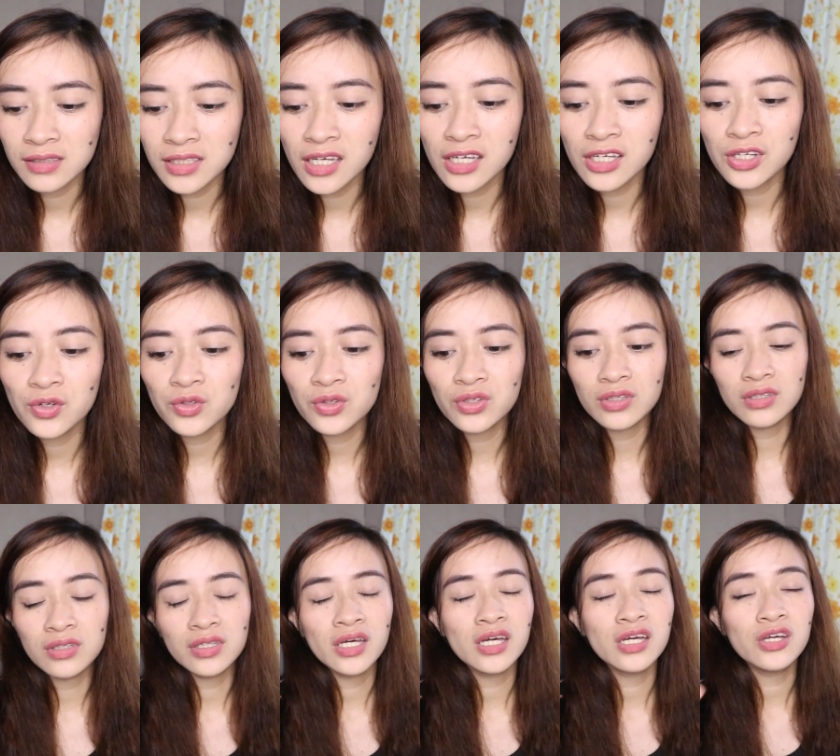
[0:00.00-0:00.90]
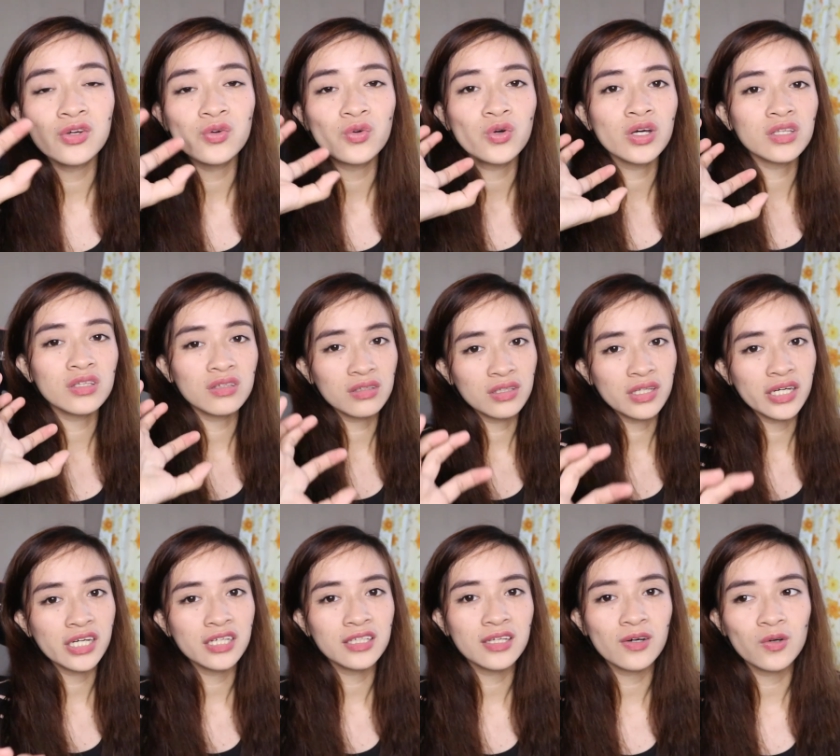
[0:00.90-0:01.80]
thank you, thank you at
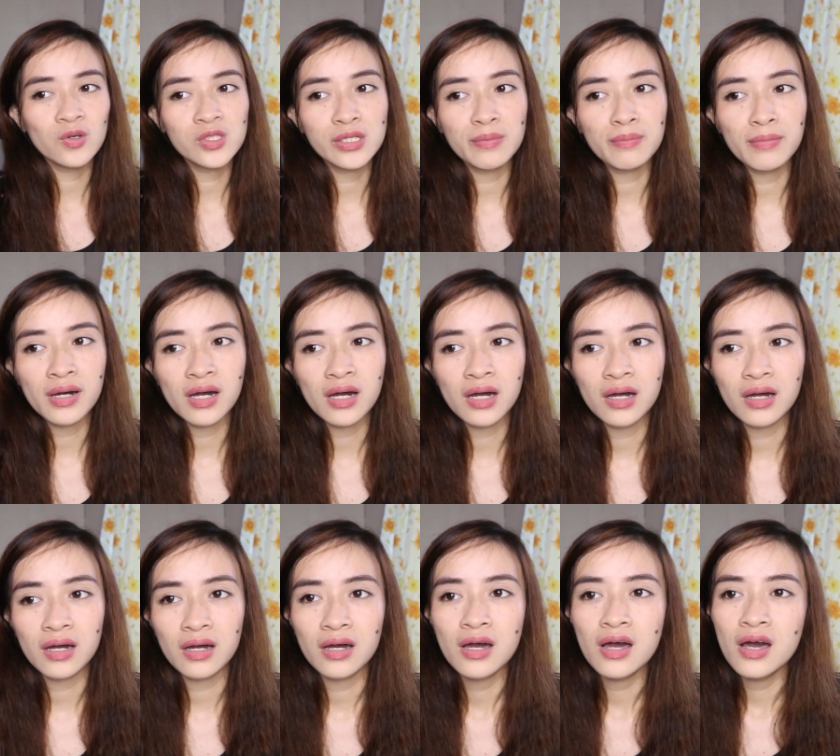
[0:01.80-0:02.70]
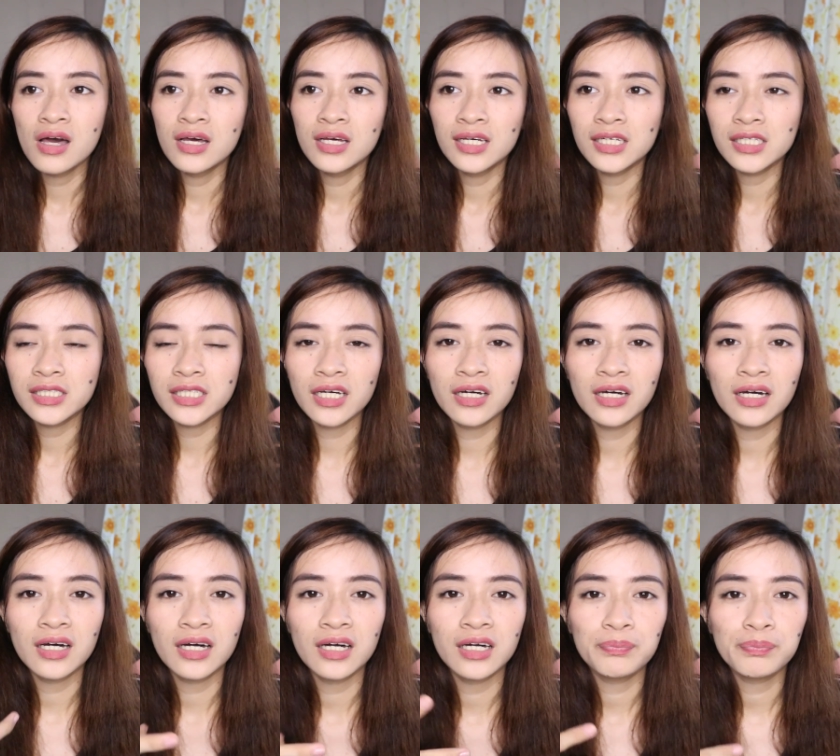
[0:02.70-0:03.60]
nakita ko sa mga sa
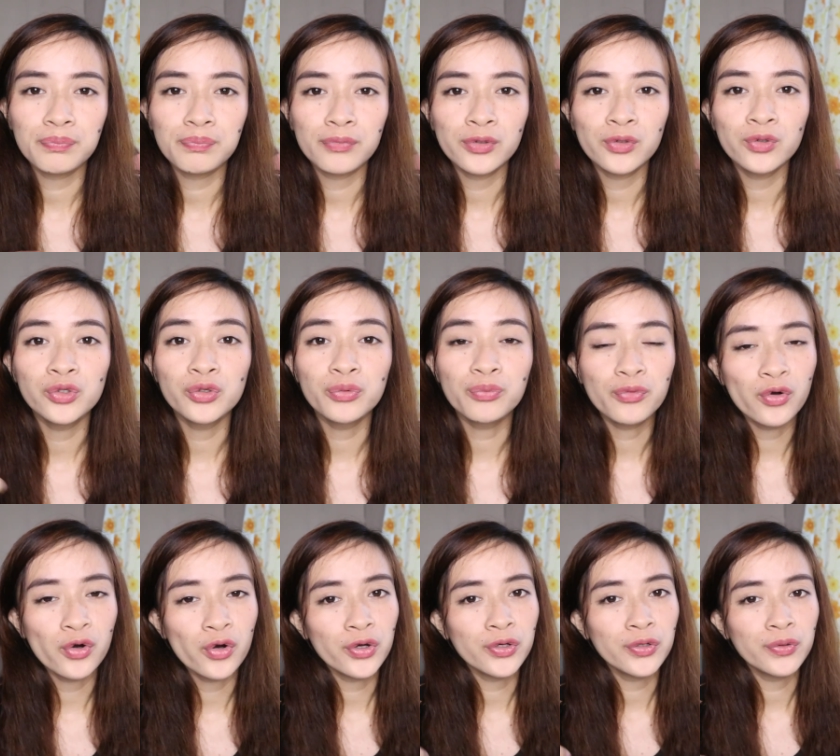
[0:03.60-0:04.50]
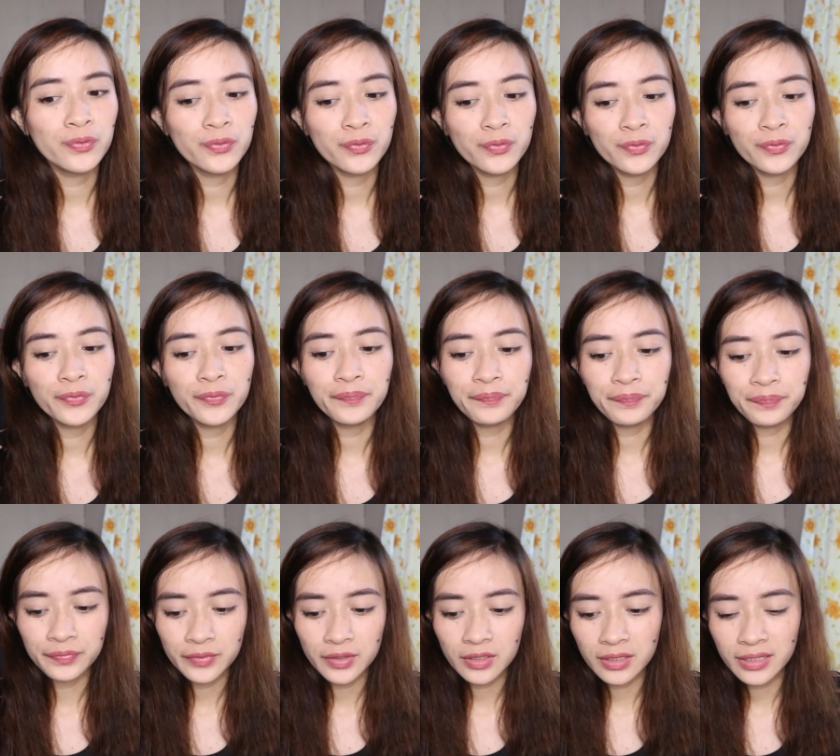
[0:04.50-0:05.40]
YouTube ko yung
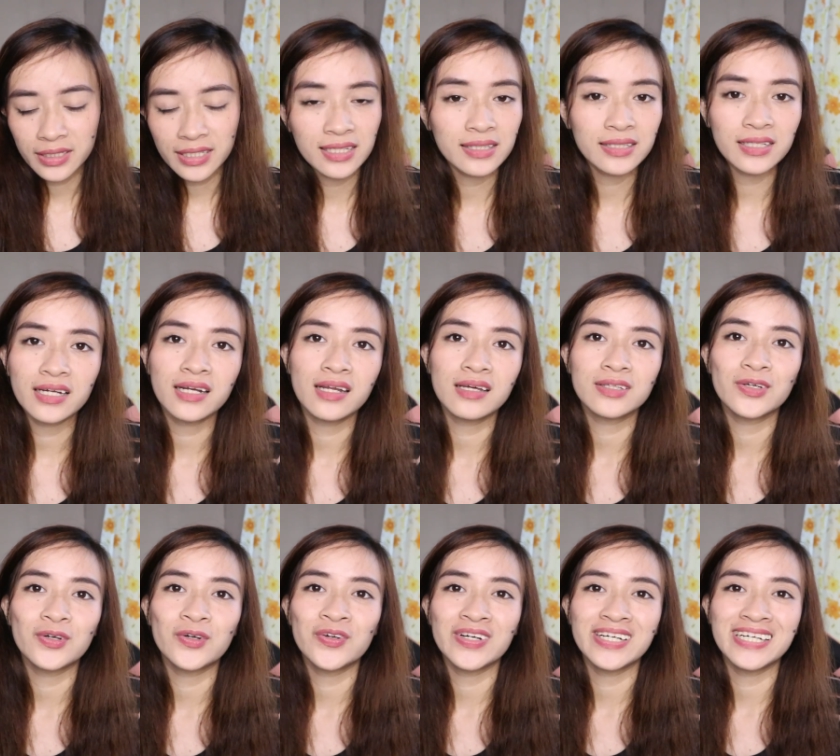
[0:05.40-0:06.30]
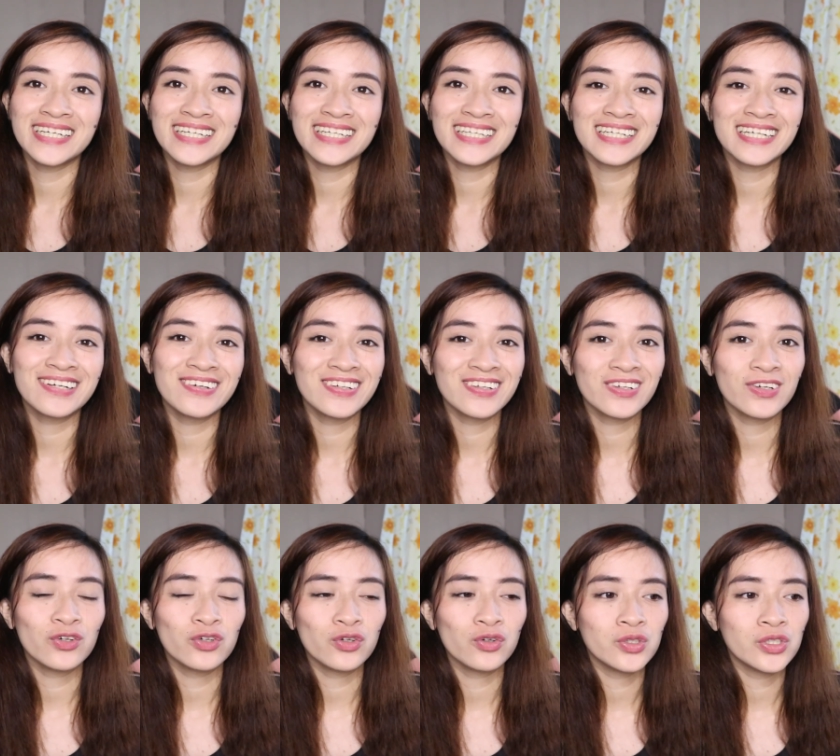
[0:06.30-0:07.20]
kanta na to and nagawan
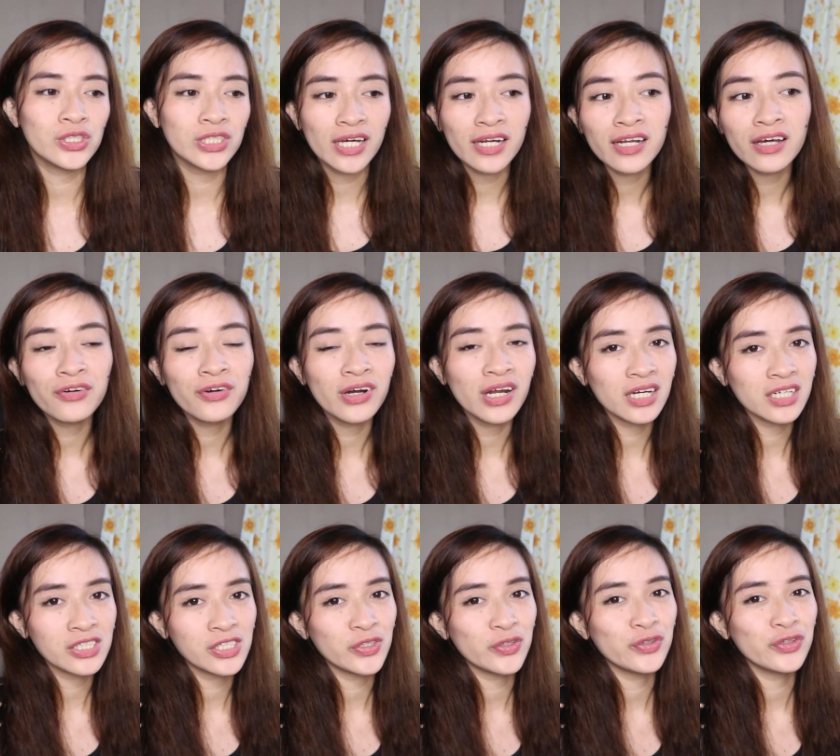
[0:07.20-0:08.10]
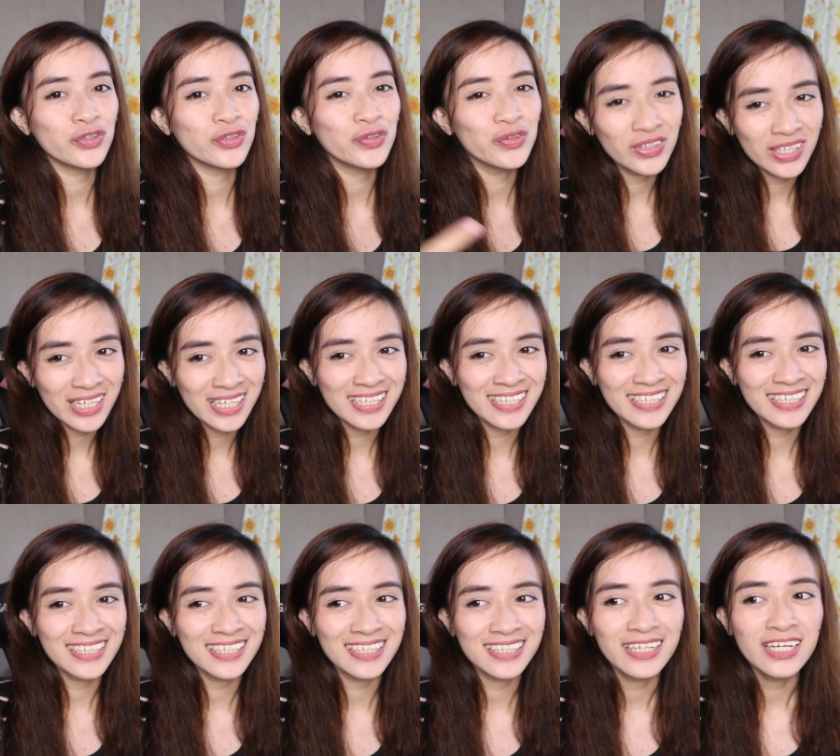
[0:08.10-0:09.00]
ko siya ng reaction today
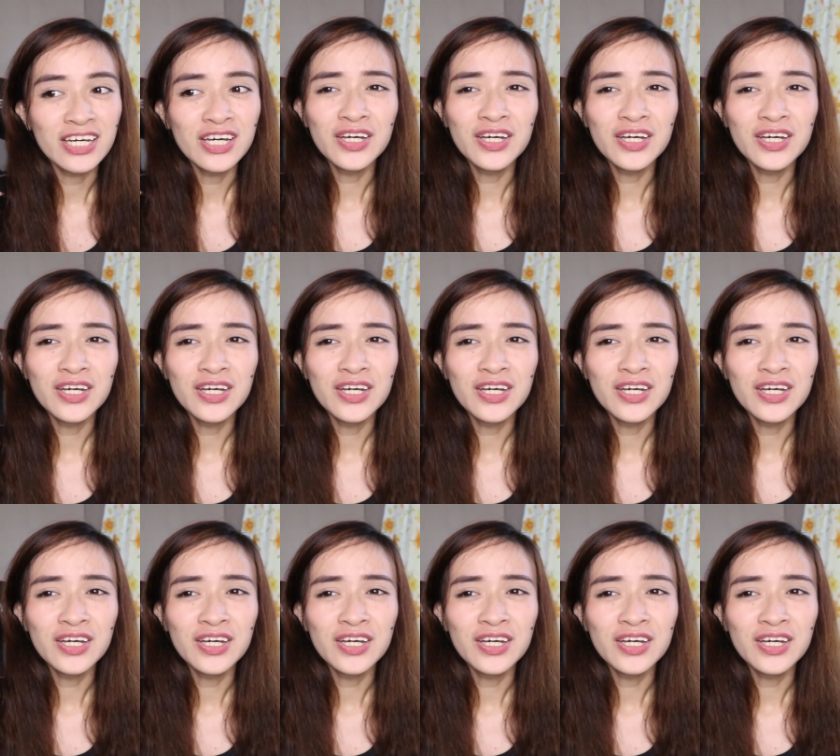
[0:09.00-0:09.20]
and